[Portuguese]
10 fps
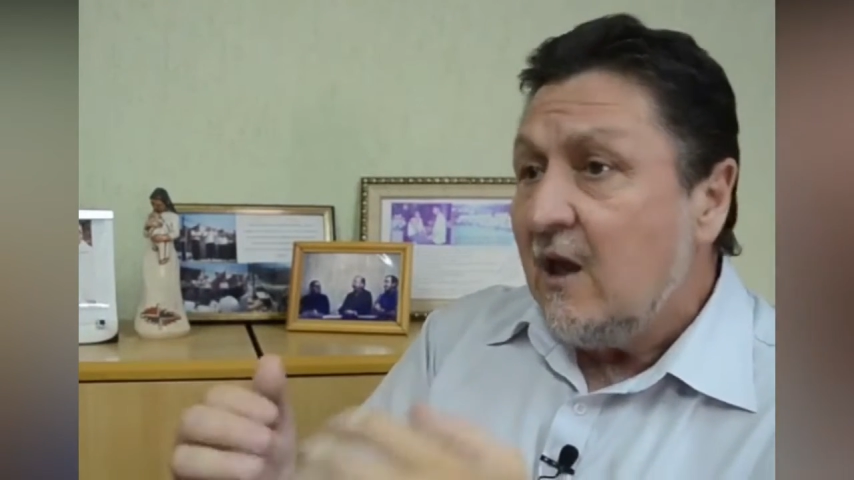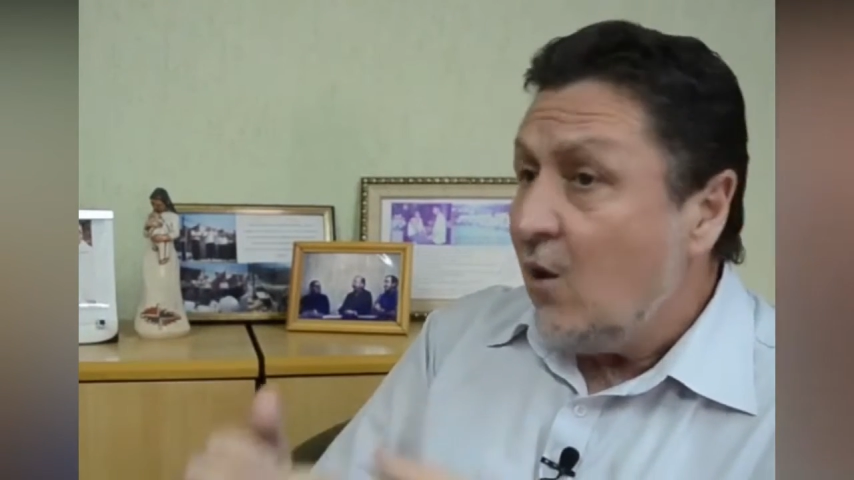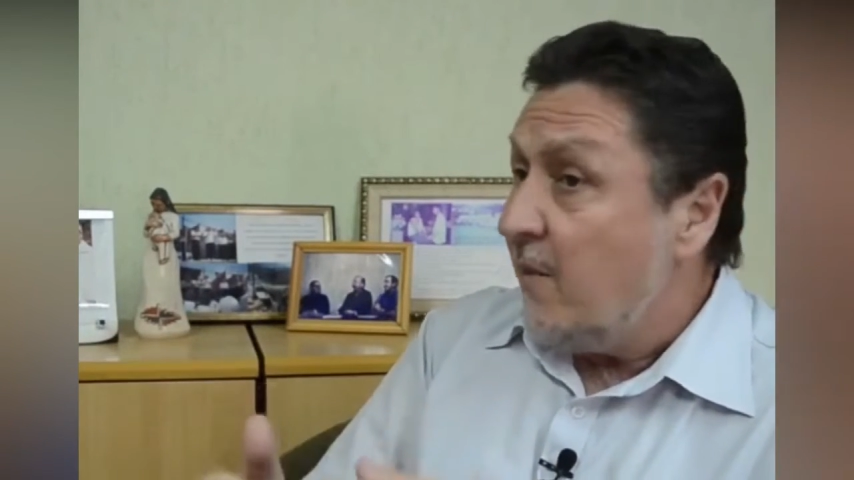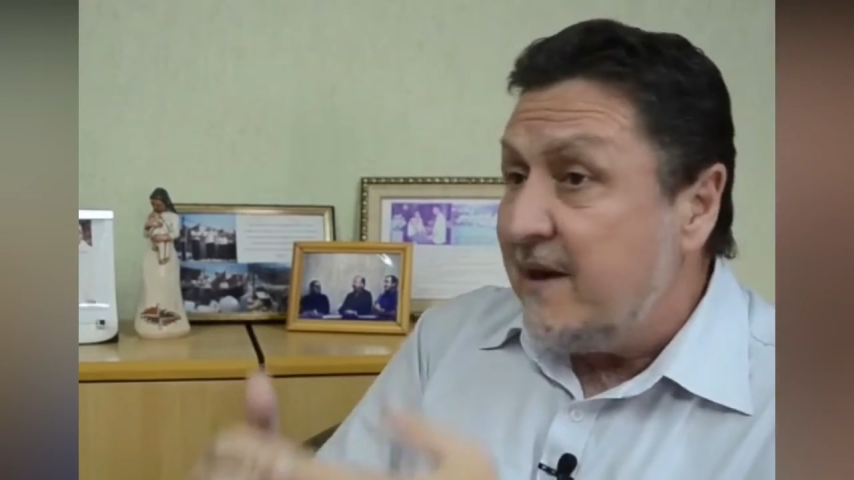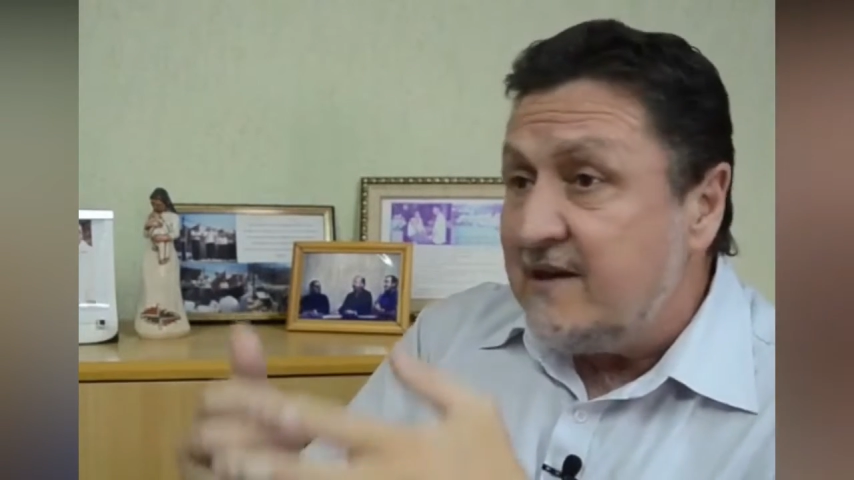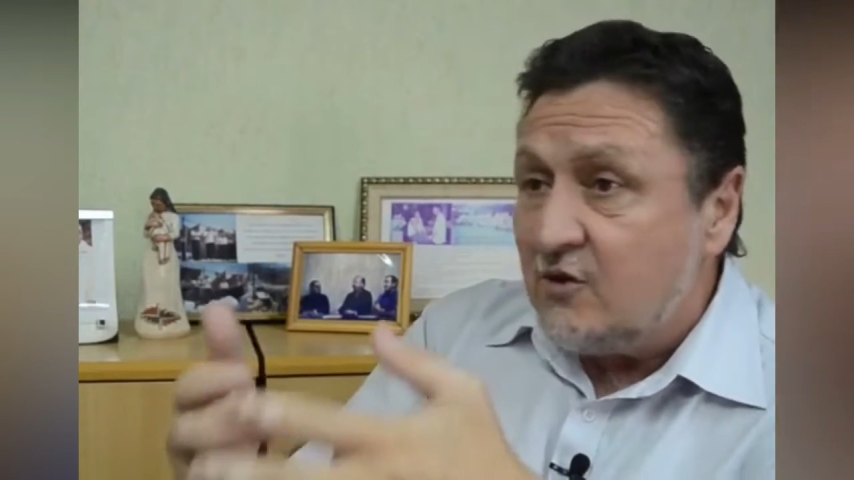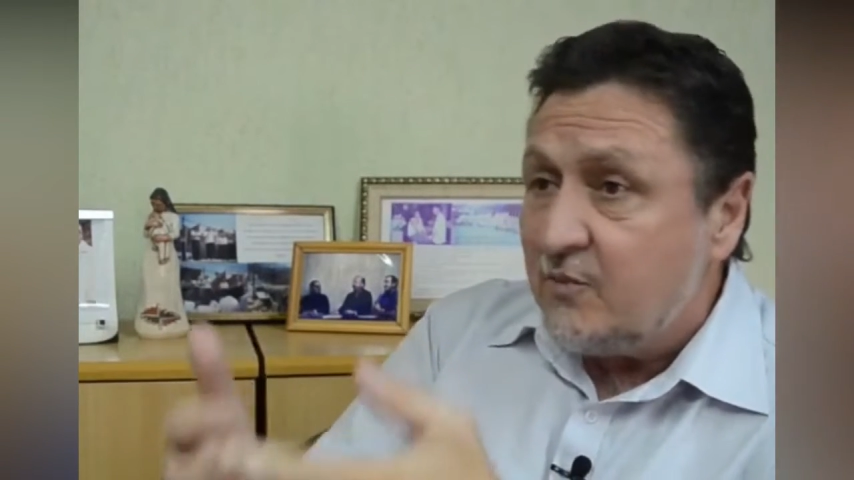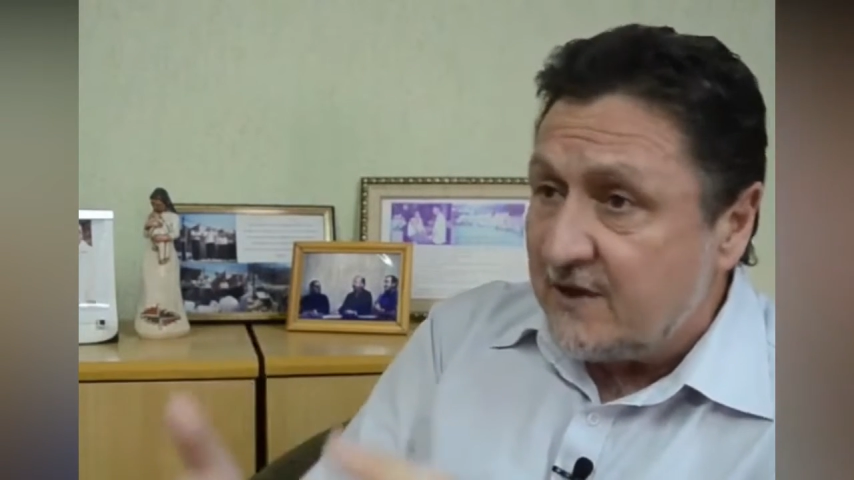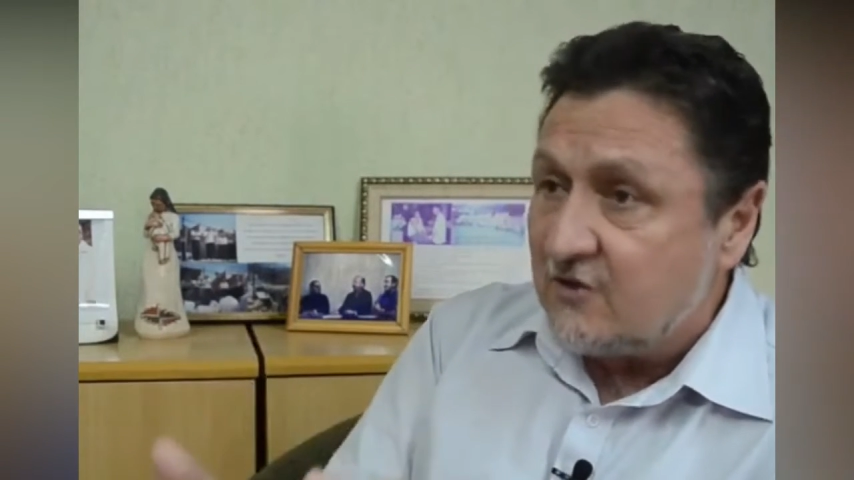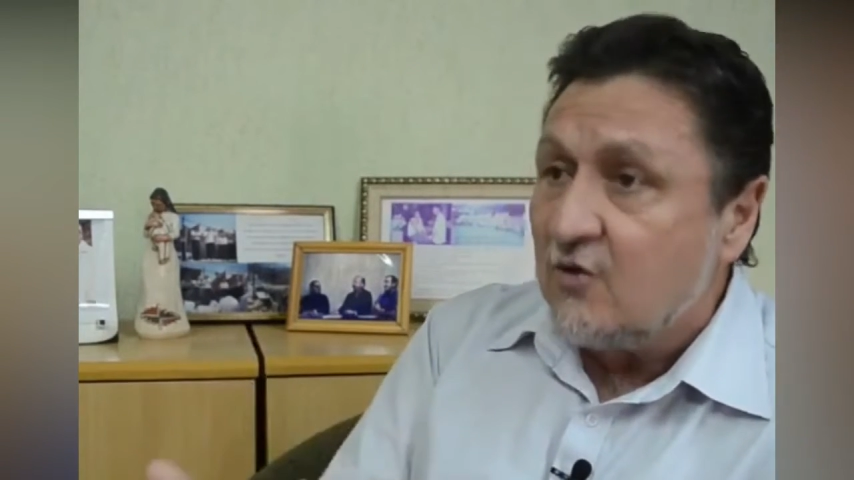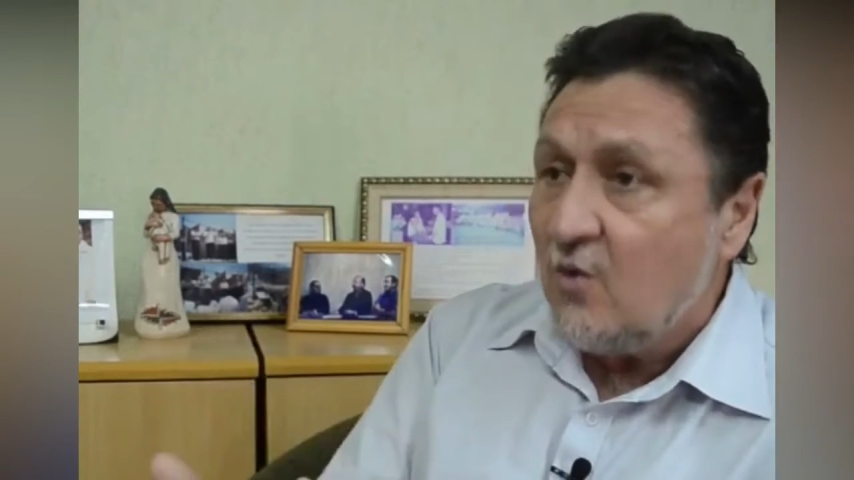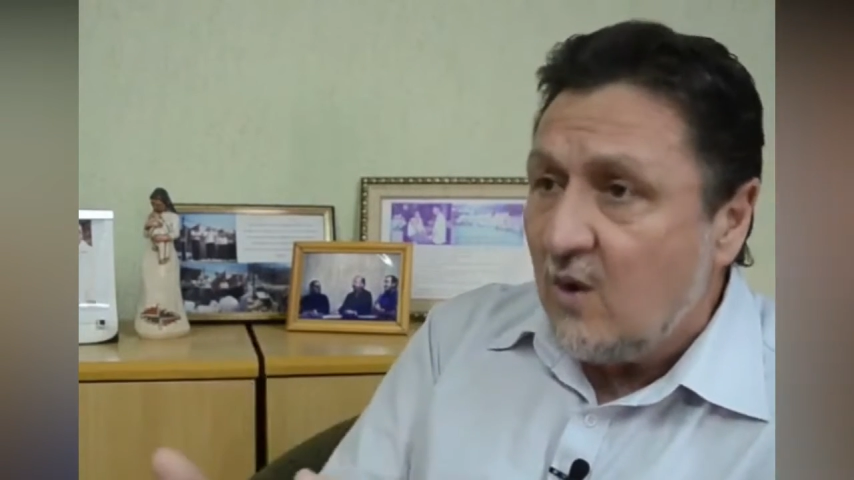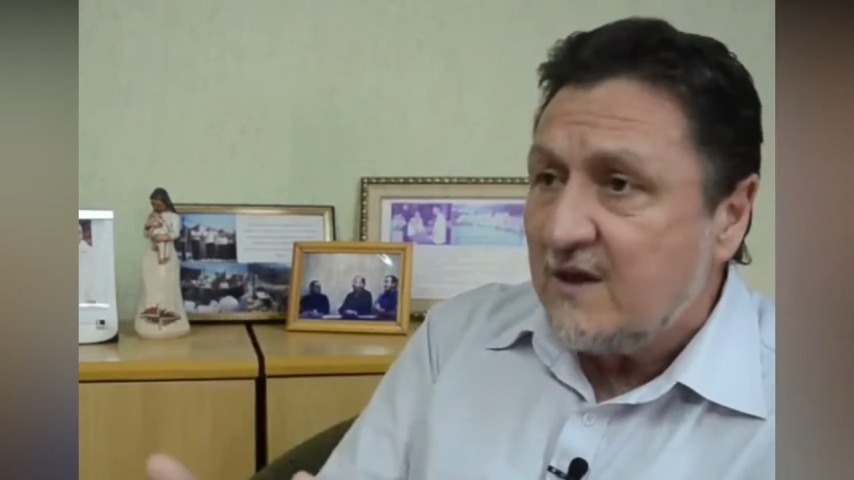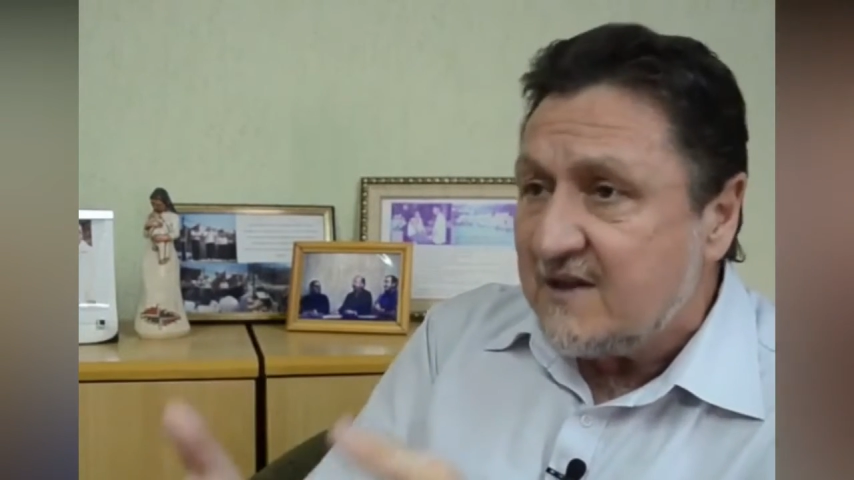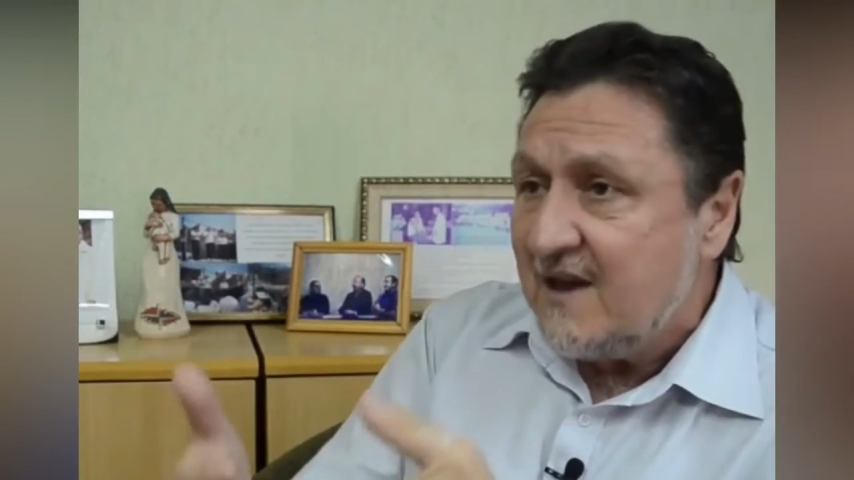eu represento
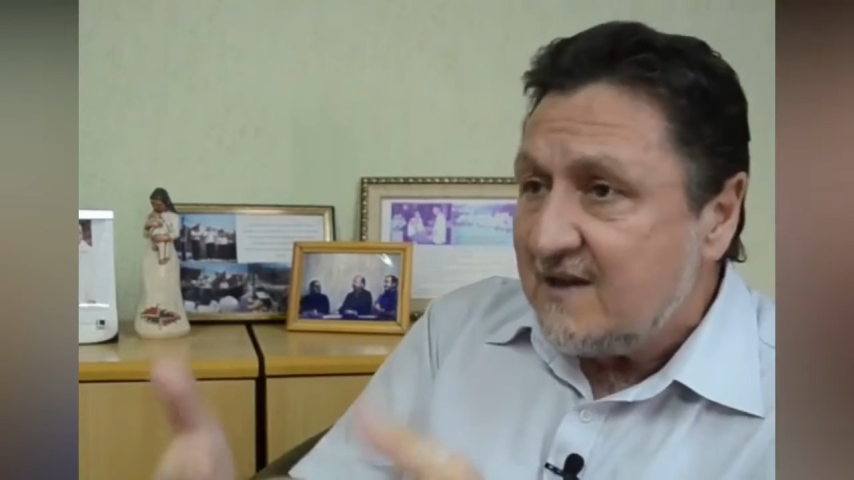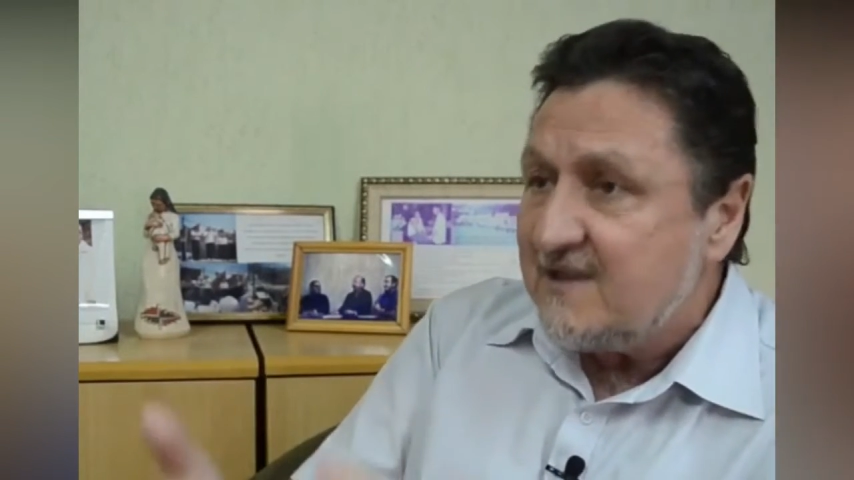pessoas